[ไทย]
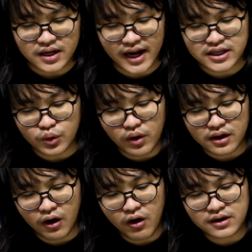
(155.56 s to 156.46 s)
ไอตัว
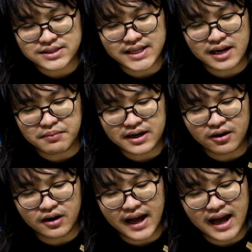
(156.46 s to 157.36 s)
ก้อนเส้นมัน
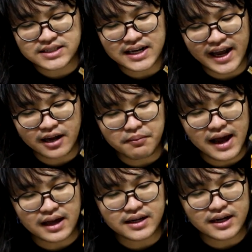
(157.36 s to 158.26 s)
ค่อนข้างจะเล็ก
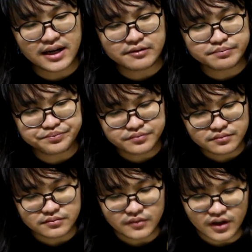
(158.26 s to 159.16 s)
มากเลยนะฮะ
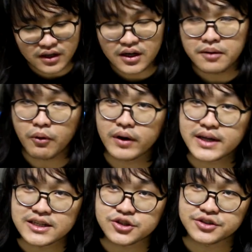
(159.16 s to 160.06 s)
ผมว่า
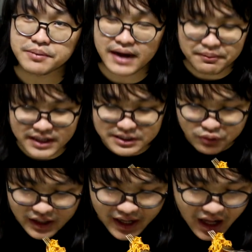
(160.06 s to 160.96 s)
กิน 2-3 คำน่าจะห
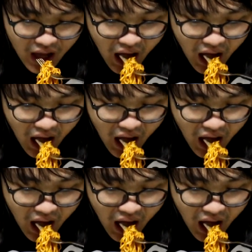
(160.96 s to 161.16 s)
มดแล้ว